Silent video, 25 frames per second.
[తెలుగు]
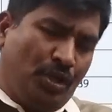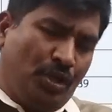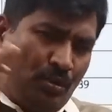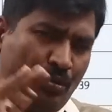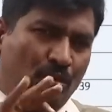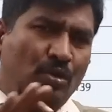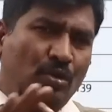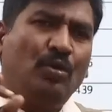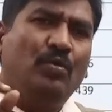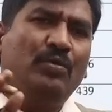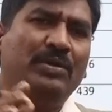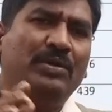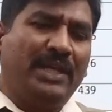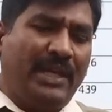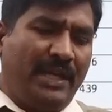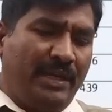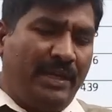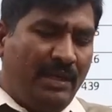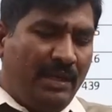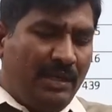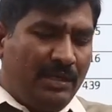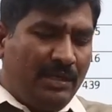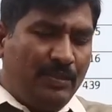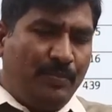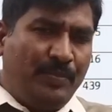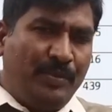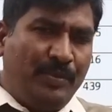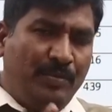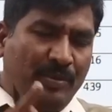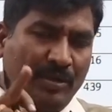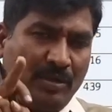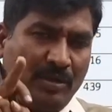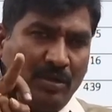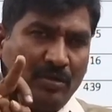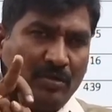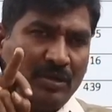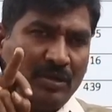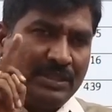ఎన్నో ఉంటాయి ఇప్పుడు
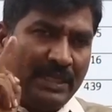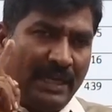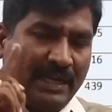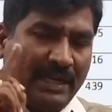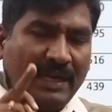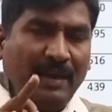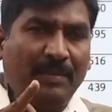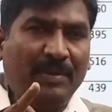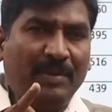మీరు ఒకసారి